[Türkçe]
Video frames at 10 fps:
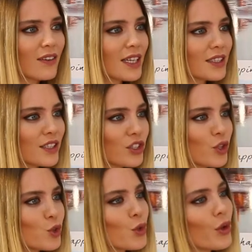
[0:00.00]
avantajı
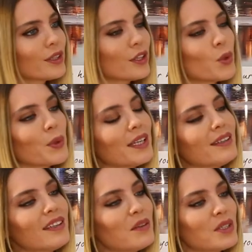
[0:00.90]
da şu yönde çok
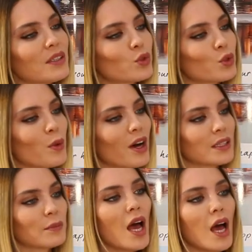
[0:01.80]
iyi değil midir Tuğba
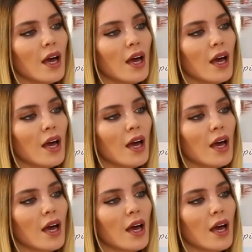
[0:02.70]
Hanım?